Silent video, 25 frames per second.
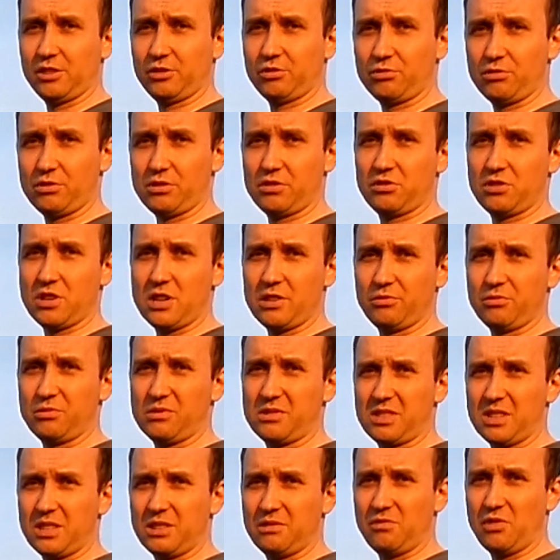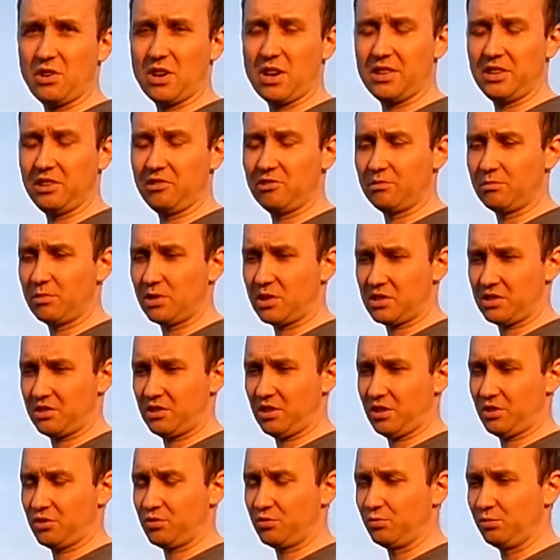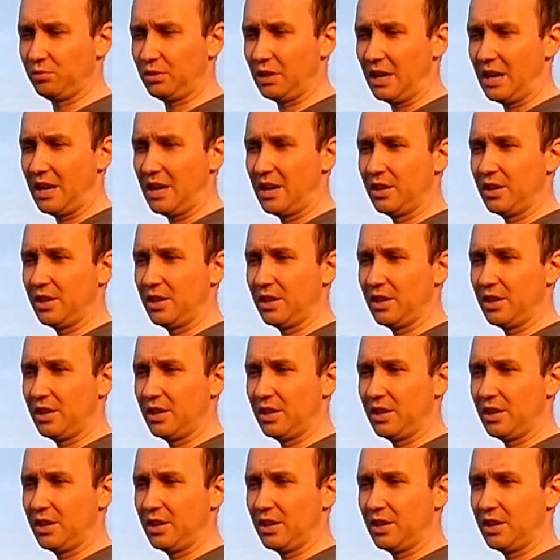что останутся, две, они вам растрясут